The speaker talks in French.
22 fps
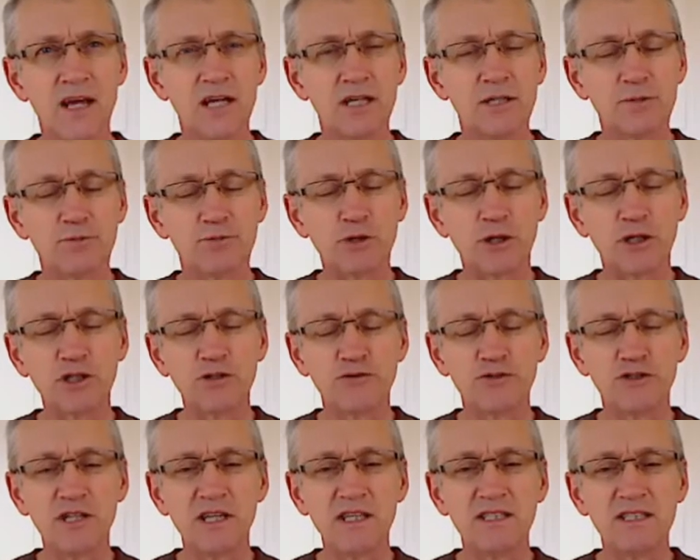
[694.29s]
C'est pour ça que je
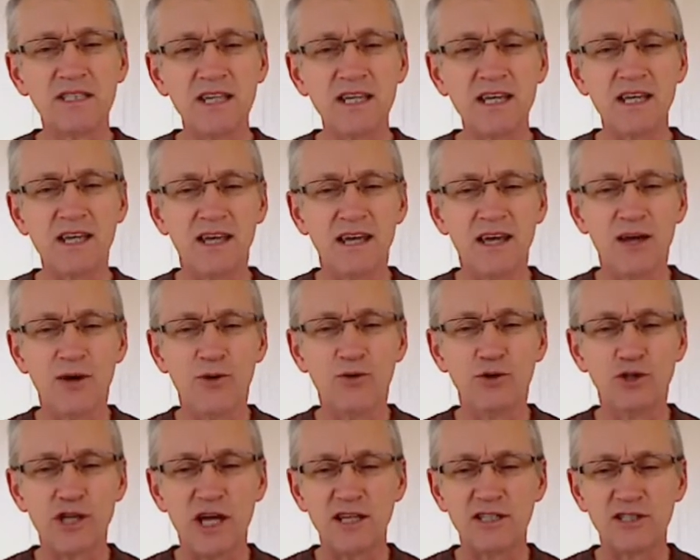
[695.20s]
vous ai dit,
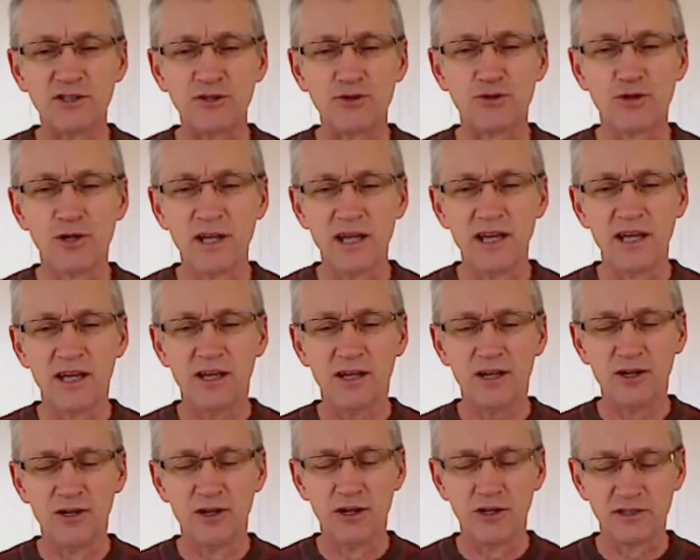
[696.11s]
ou j'ai intitulé
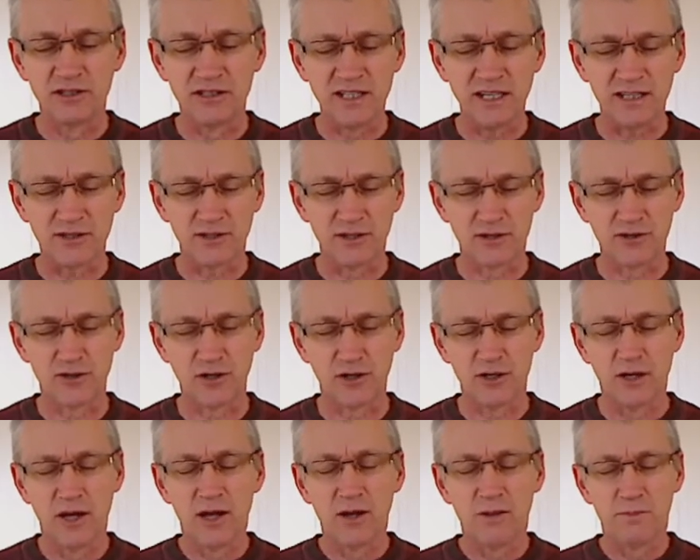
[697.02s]
le titre de
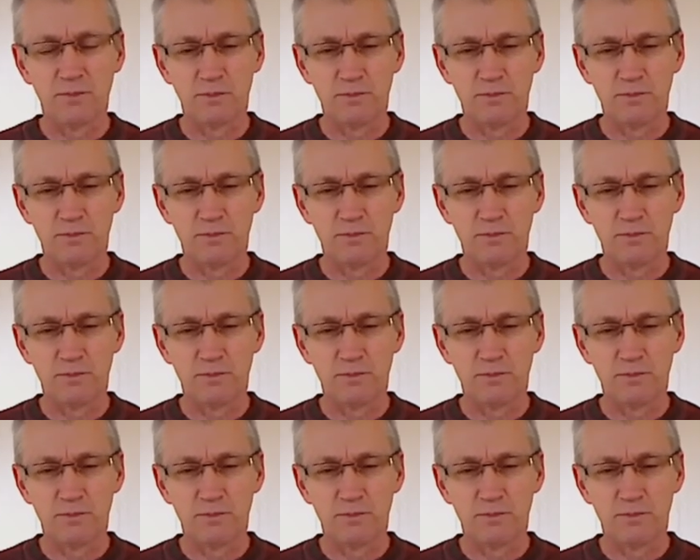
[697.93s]
ce